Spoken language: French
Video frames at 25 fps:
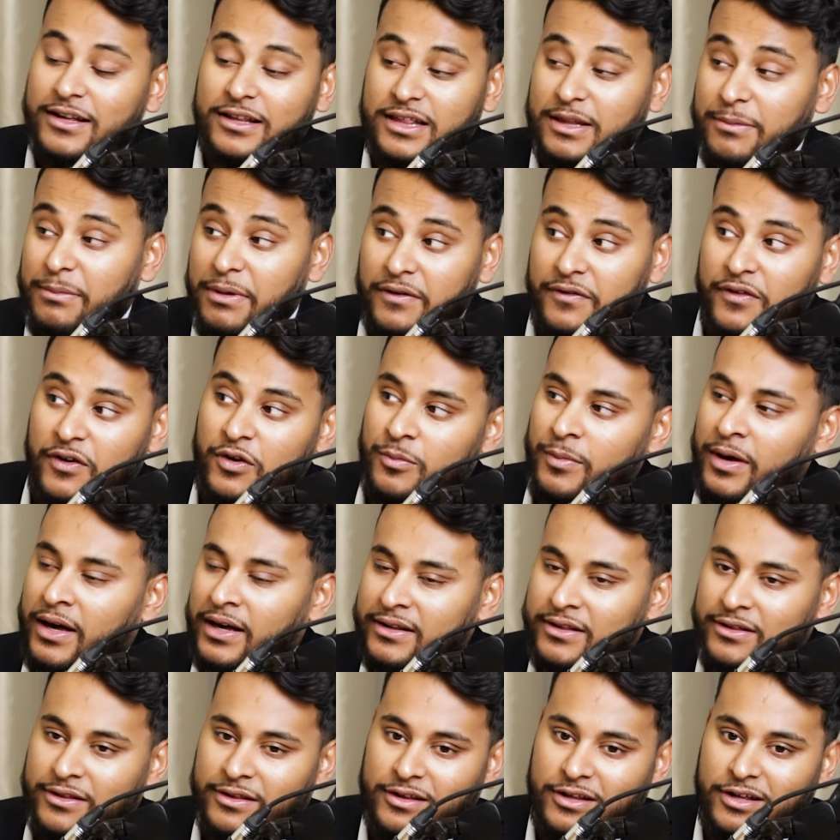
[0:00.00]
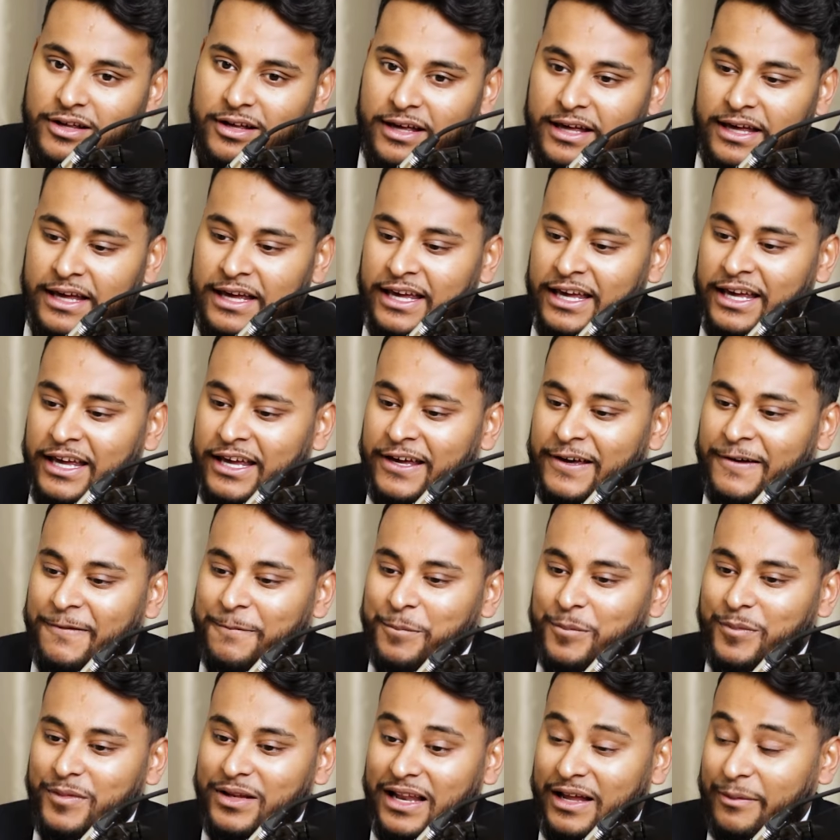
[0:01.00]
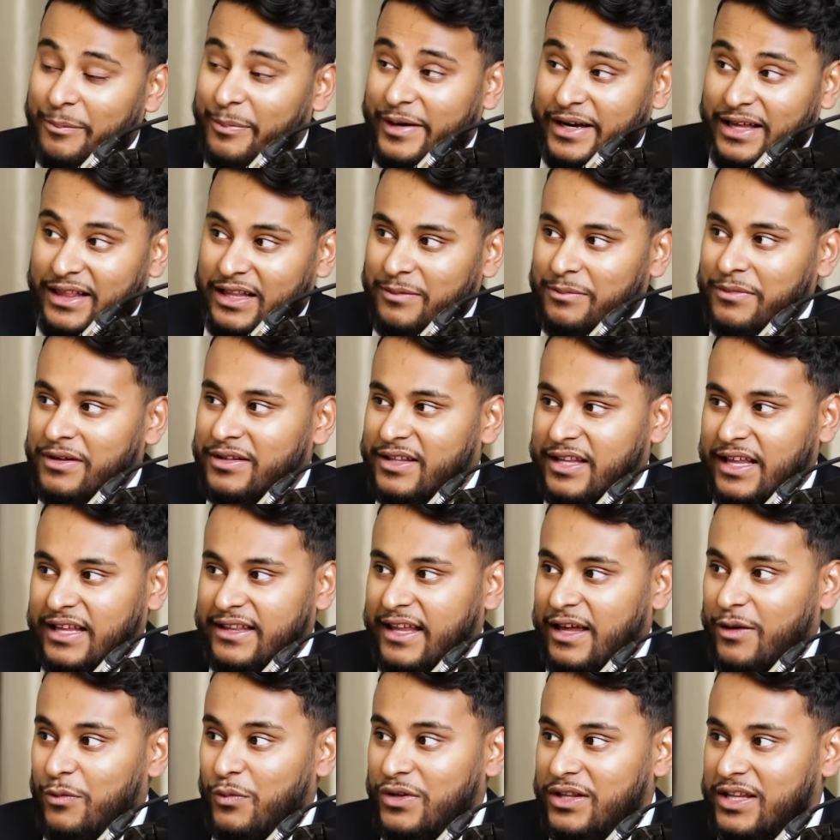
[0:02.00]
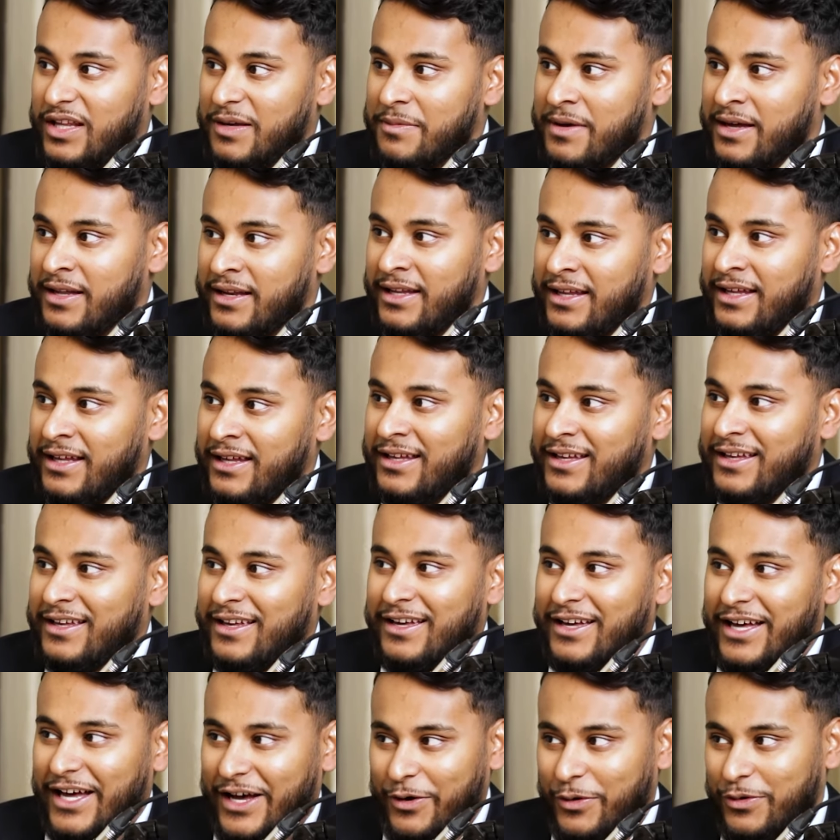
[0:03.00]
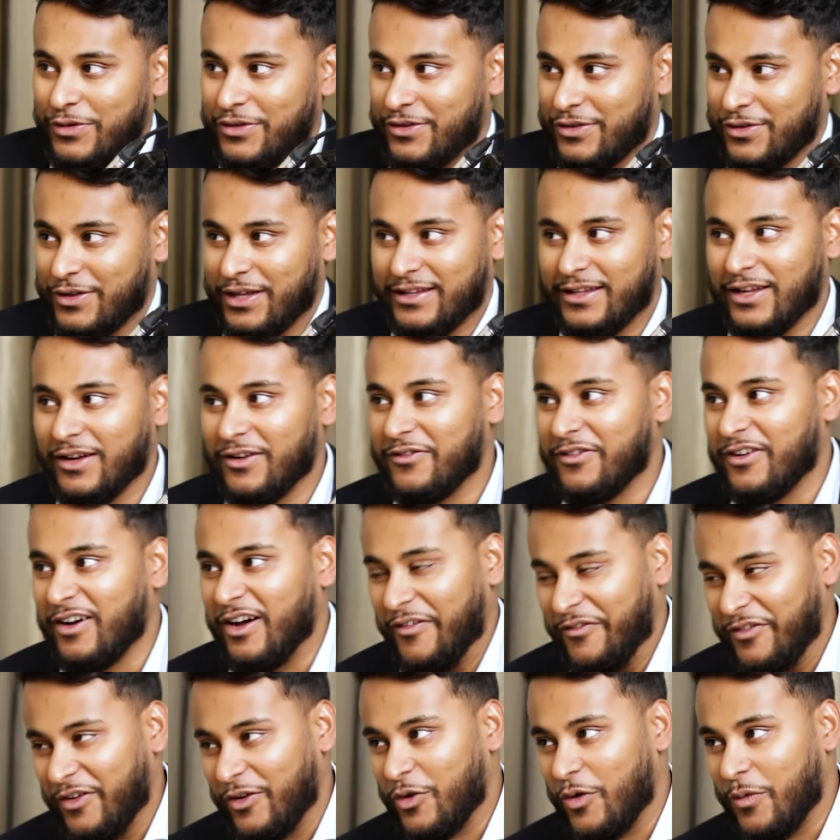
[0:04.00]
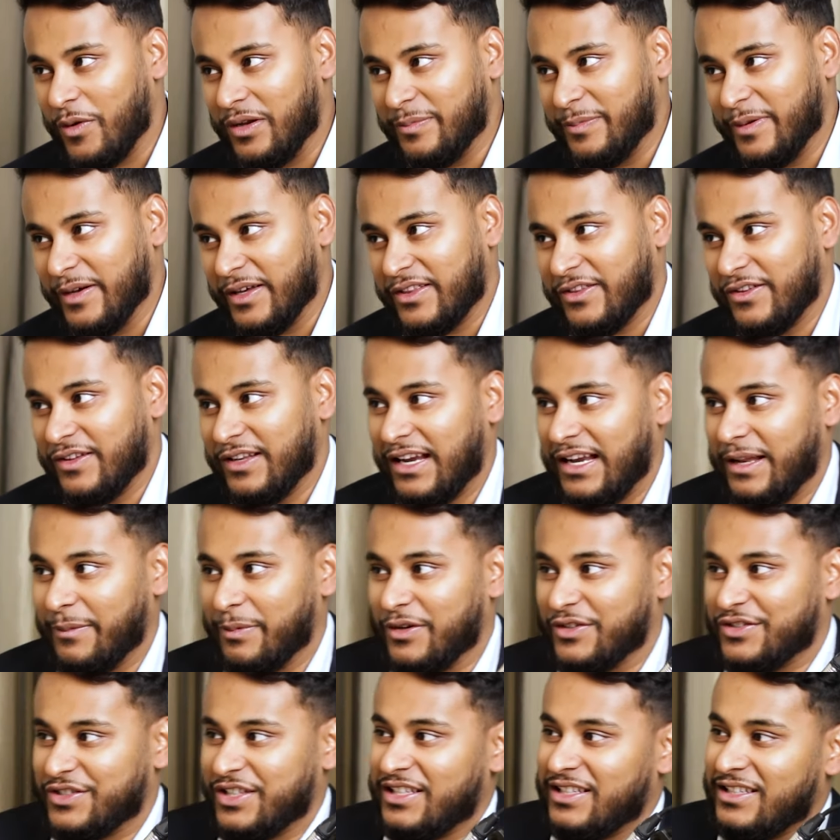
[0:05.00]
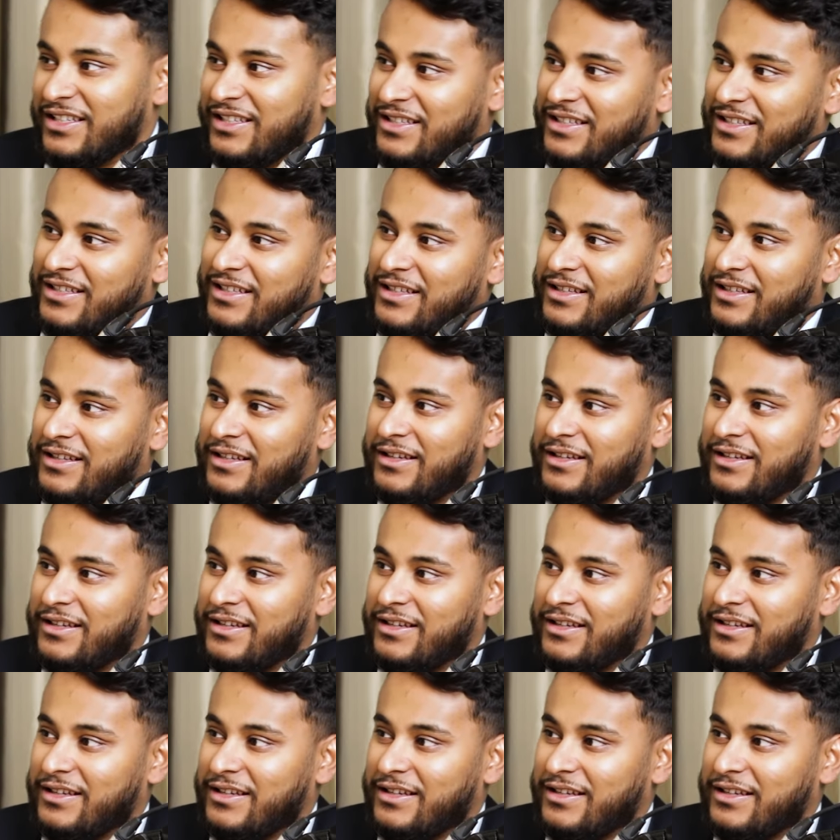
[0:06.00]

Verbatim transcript: C'est merveilleux, Max. Et euh, là, présentement, tu es à ta huitième année. On s'attend à avoir combien de personnes les prochaines? C'est ma neuvième année.